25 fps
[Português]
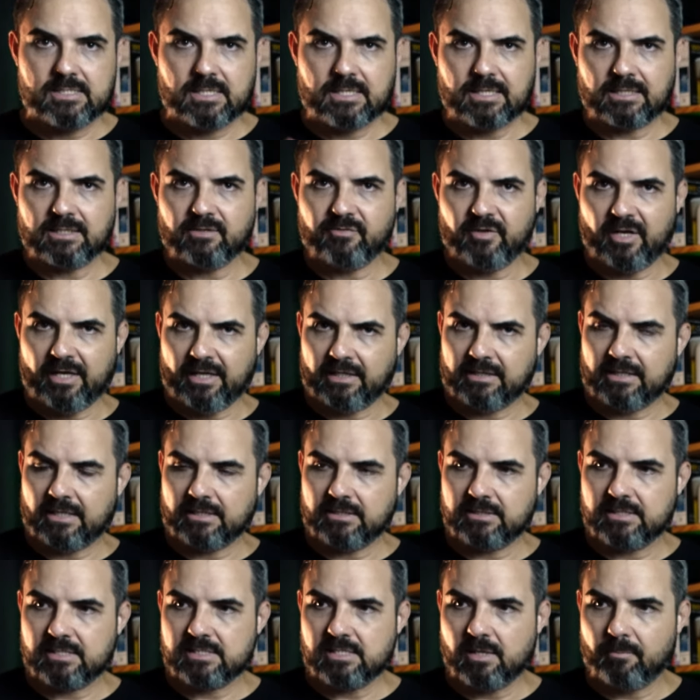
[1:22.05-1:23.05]
E cada
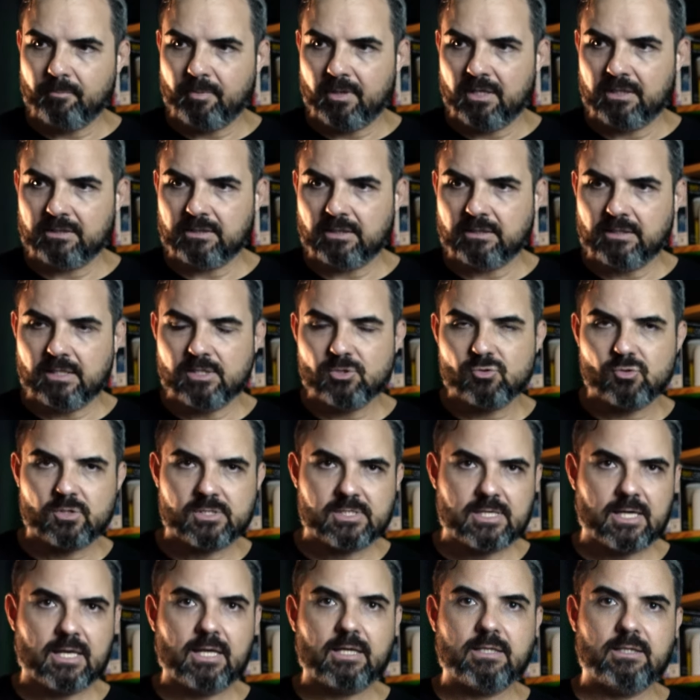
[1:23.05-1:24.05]
variedade dessa planta tem suas
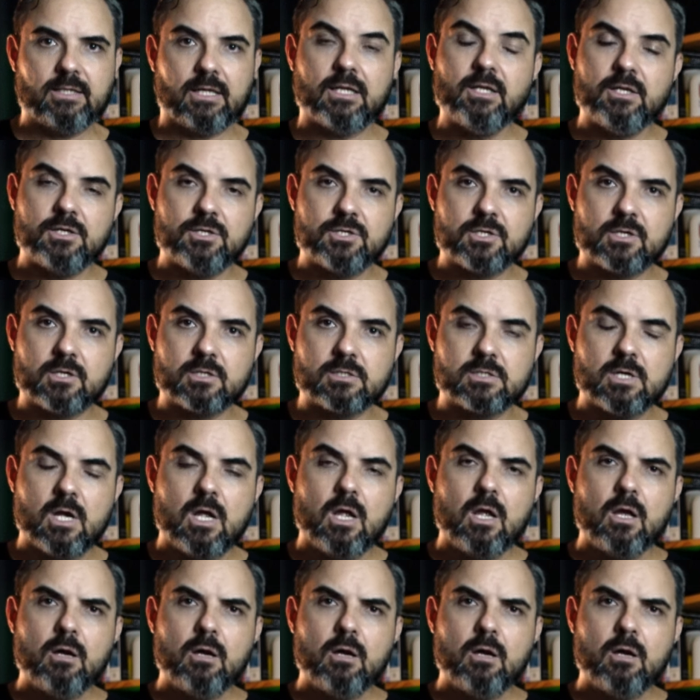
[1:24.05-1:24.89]
características.